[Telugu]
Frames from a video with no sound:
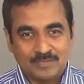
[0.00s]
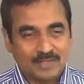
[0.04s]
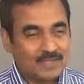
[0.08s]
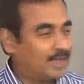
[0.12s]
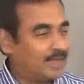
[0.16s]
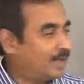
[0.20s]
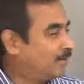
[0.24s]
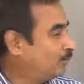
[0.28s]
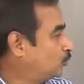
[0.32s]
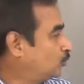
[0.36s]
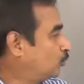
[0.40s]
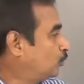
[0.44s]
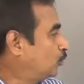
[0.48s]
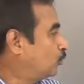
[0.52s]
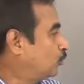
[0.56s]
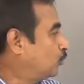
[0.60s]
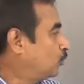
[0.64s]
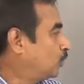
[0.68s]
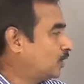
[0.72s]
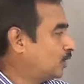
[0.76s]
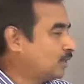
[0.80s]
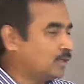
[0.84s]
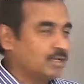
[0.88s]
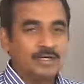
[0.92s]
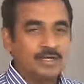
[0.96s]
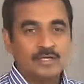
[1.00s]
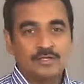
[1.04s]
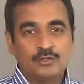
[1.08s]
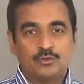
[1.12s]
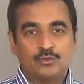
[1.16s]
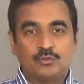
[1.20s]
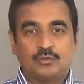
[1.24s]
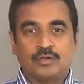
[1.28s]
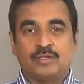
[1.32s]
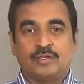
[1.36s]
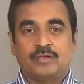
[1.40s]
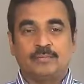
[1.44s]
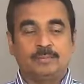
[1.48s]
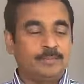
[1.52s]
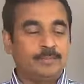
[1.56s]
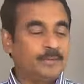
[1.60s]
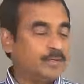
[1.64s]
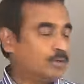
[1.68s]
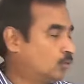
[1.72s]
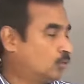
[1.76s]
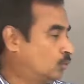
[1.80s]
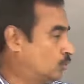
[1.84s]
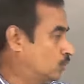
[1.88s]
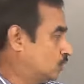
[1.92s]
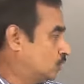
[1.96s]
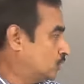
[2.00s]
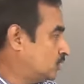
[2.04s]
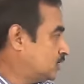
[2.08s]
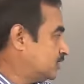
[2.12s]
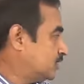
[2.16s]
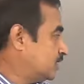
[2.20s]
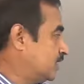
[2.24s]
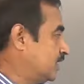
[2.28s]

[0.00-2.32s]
హ్యావ్ టుని కూడా చూడాలి బికాస్